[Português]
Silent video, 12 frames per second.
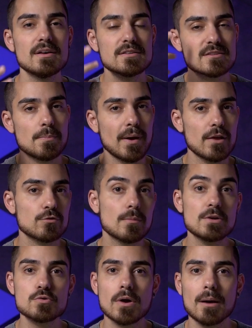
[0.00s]
separar
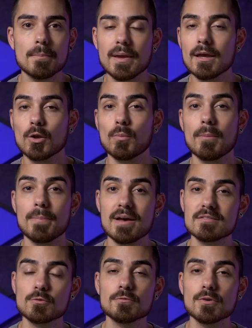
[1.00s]
somente o cabelo, uma
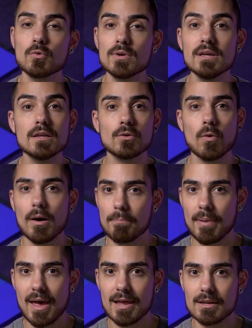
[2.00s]
peça do figurino ou a
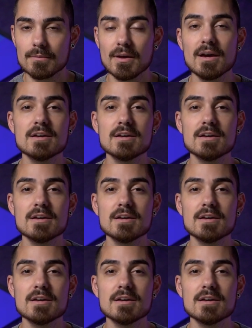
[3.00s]
pele.